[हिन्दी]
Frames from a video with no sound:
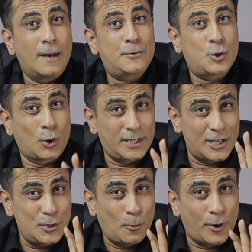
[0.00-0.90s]
अब
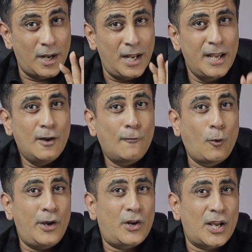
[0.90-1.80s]
चौथा जो मॉडल है
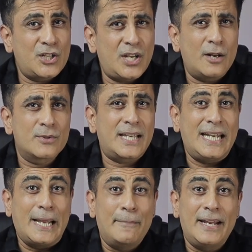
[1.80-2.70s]
वो है रशिया एंड उसके
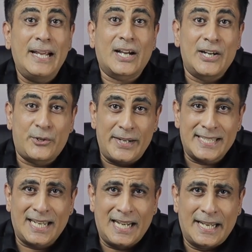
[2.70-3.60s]
नेबरिंग
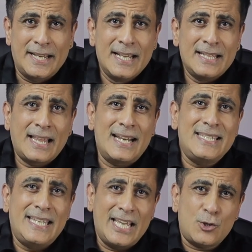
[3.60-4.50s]
कंट्रीज के लिए दैट
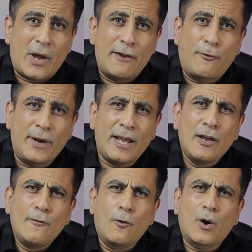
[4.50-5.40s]
इज ये जो आईफोन है
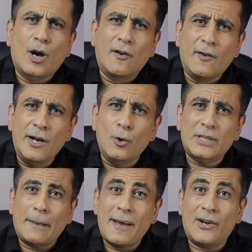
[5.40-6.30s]
वो गवर्न
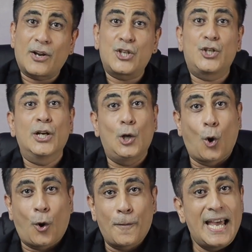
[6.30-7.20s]
होता है बाय रशियन
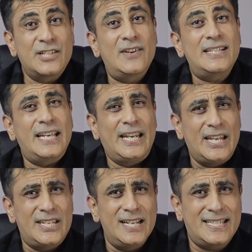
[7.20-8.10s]
लॉ एज वेल एज
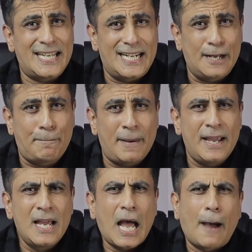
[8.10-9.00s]
इनिशियल सेटअप
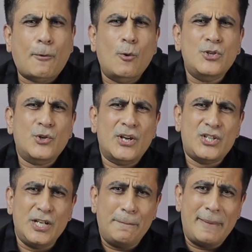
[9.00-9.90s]
पे आपको कुछ
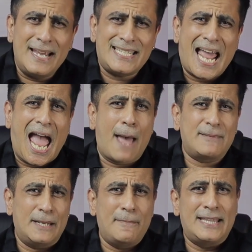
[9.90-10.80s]
रशियन बेस्ड
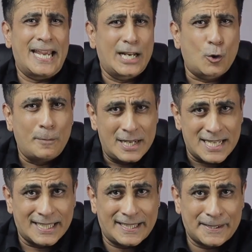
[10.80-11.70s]
एप्स इनमें देखने को मिल
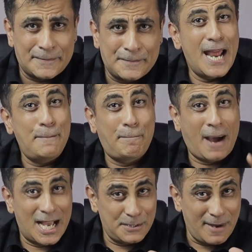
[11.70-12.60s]
जाते हैं एंड
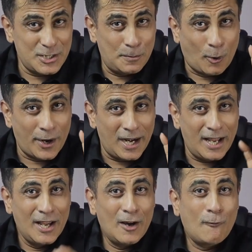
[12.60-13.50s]
पांचवा जो मॉडल
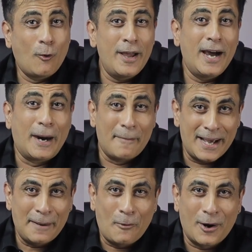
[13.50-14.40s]
है वो है
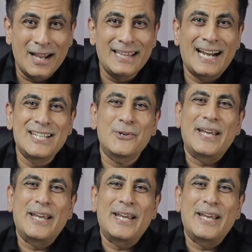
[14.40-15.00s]
हमारा मॉडल दैट इज जो